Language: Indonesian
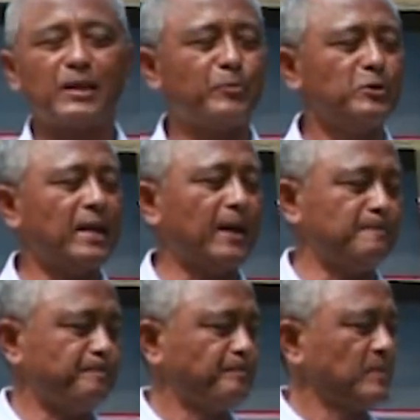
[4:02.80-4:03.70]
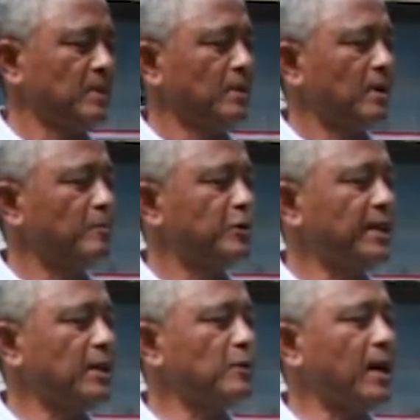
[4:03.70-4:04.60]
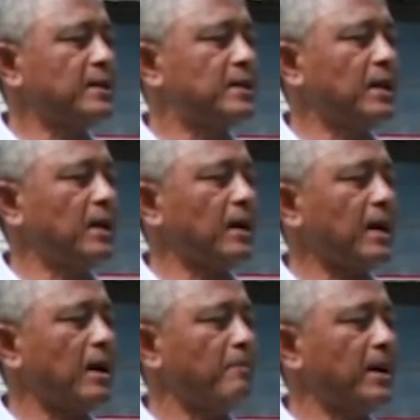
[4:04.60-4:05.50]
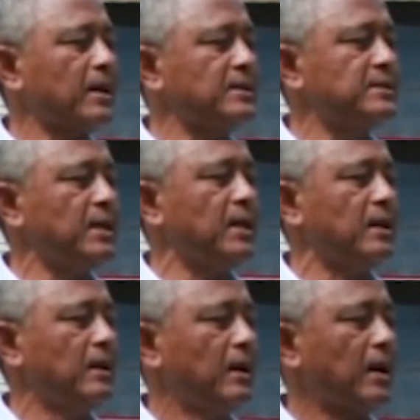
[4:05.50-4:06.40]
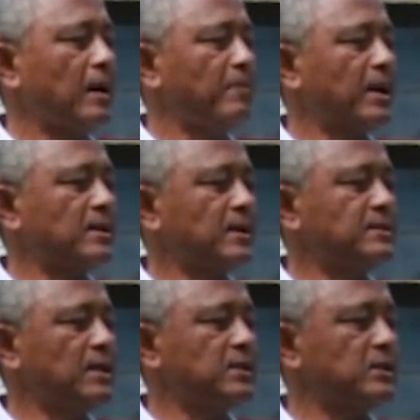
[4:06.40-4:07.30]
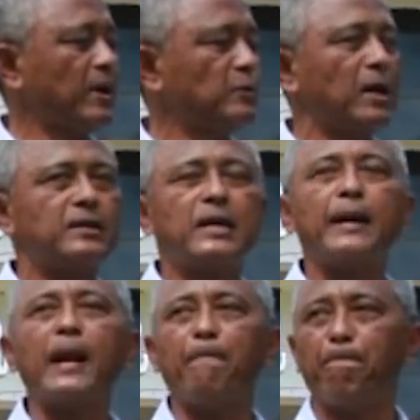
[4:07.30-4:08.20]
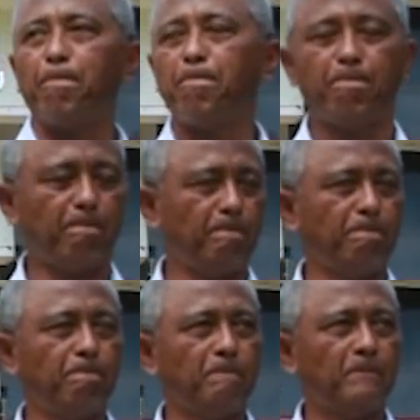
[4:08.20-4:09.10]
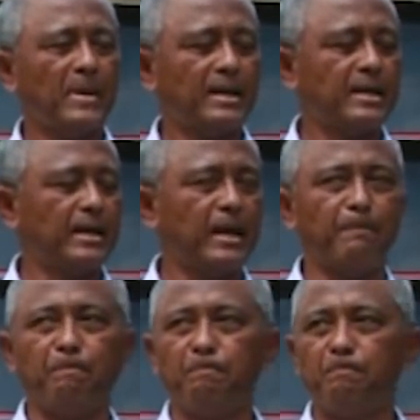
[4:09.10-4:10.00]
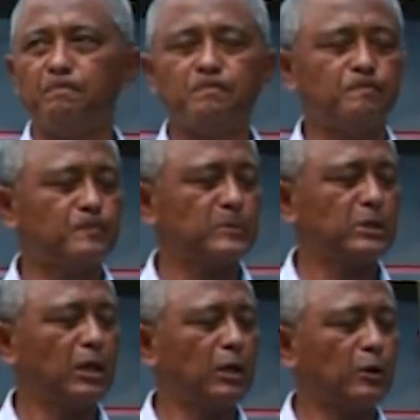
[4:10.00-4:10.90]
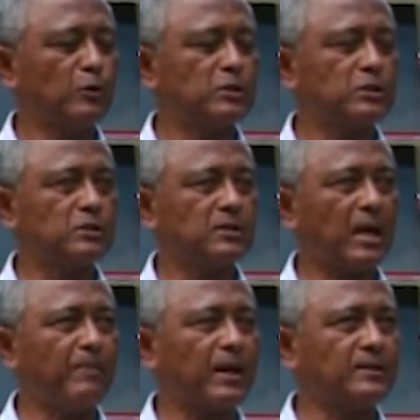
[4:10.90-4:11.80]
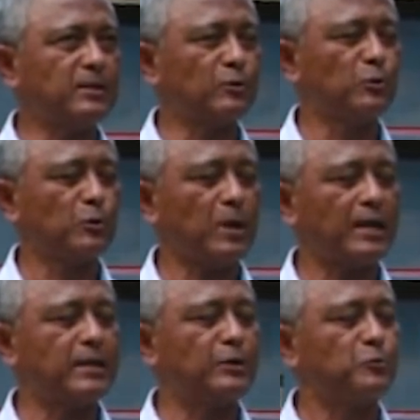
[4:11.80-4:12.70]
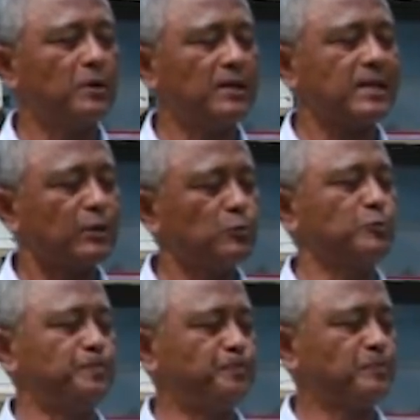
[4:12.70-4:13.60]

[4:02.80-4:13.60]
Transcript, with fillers: tribunnya. Kemudian itu ada kamar kecil, kamar kecil siswa itu ada enam. Ada enam. Terus kamar kecil guru ada dua, eh, satu.